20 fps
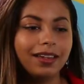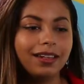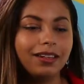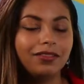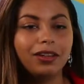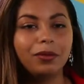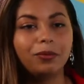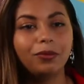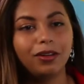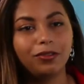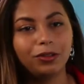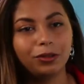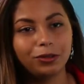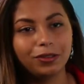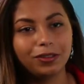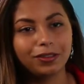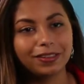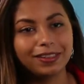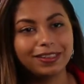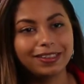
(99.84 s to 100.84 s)
un, événement
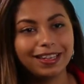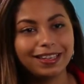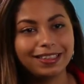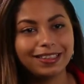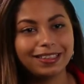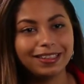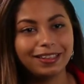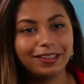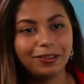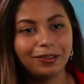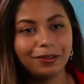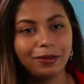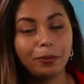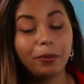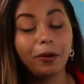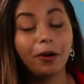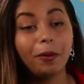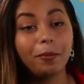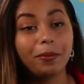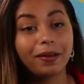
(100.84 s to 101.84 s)
avec une identité assez
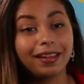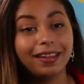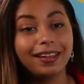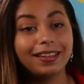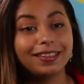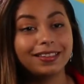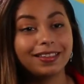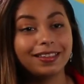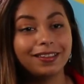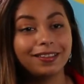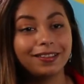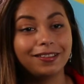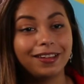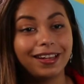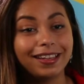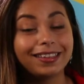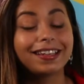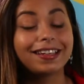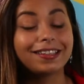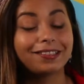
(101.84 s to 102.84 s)
propre et assez
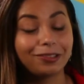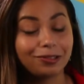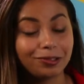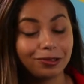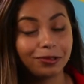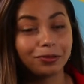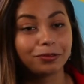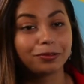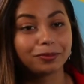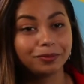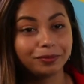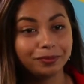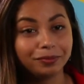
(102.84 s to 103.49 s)
intéressante, je trouve.